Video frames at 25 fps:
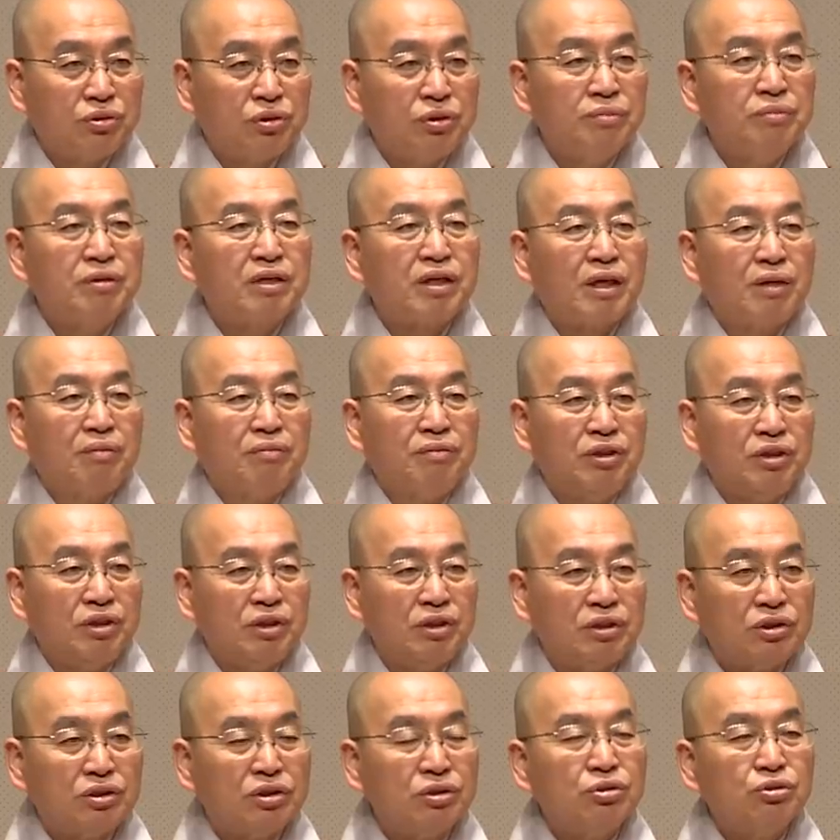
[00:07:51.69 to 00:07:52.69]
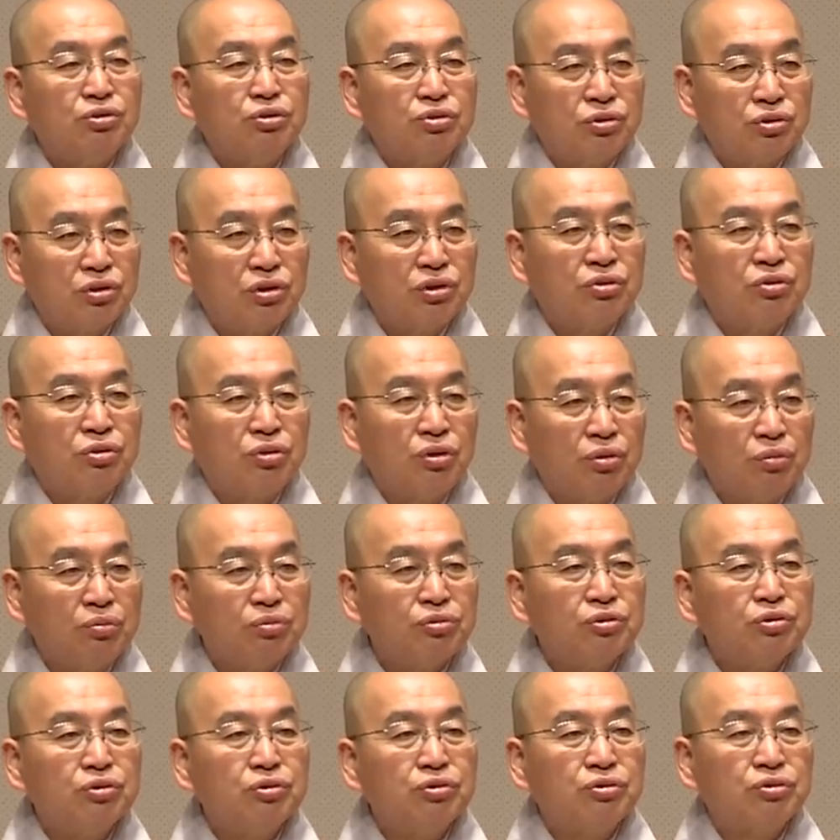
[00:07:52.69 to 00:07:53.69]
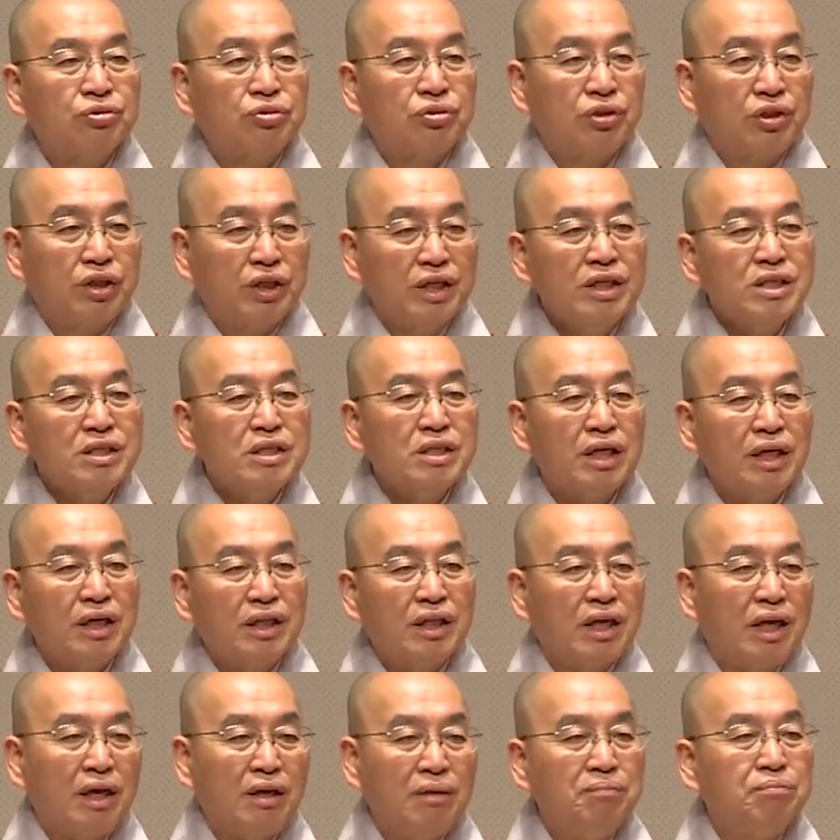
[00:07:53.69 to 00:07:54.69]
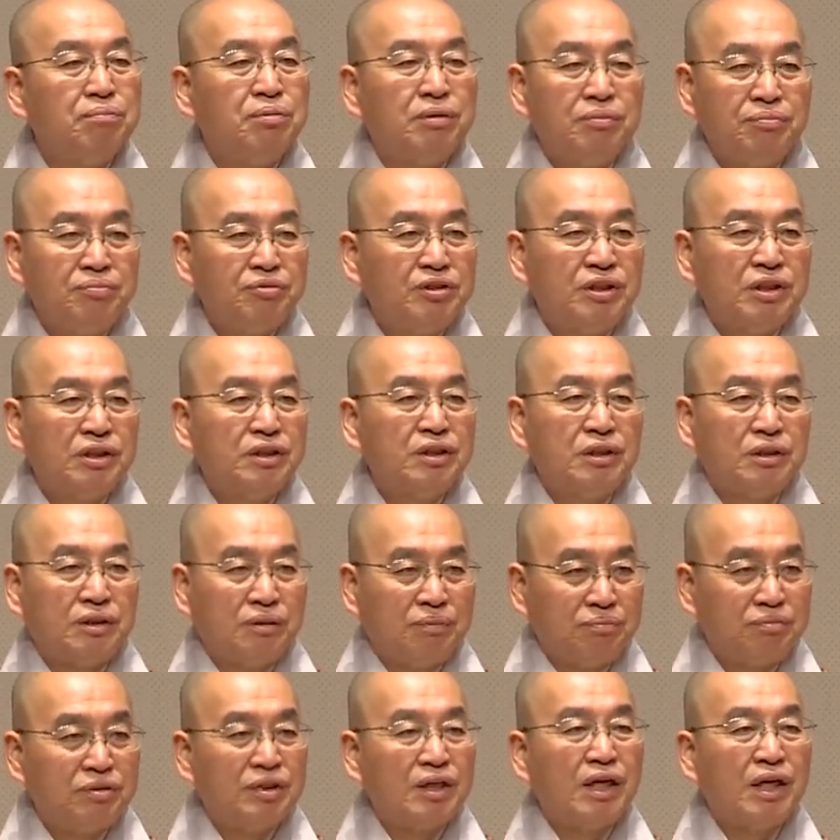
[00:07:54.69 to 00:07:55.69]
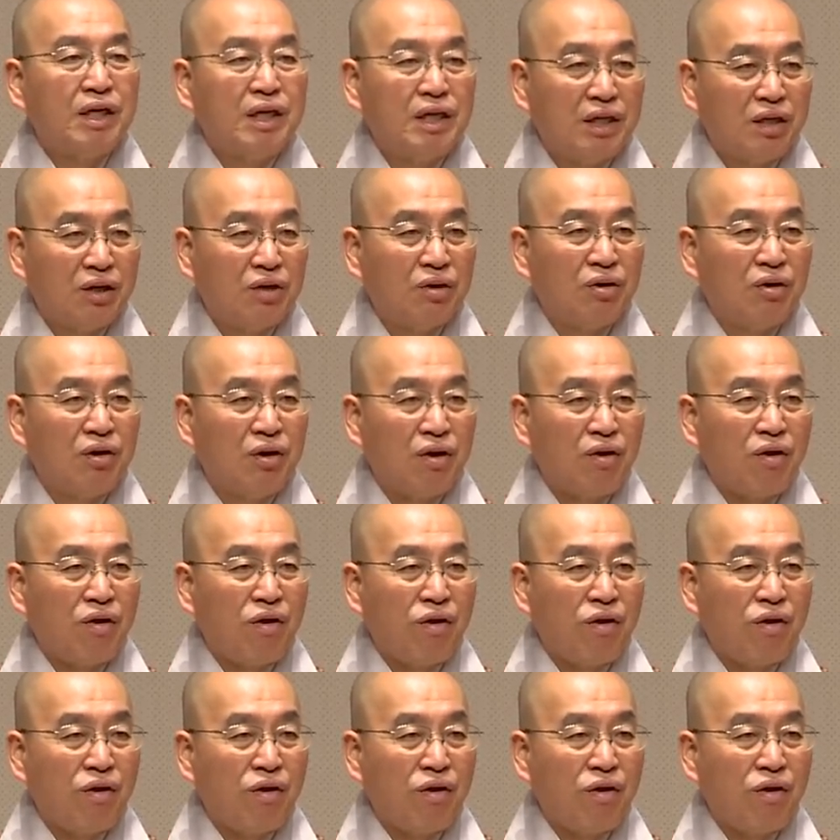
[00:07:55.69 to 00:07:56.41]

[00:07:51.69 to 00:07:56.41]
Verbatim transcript: 친밀감이 있을 수도 있고 없을 수도 있고 있어야 되는 법칙은 없잖아요.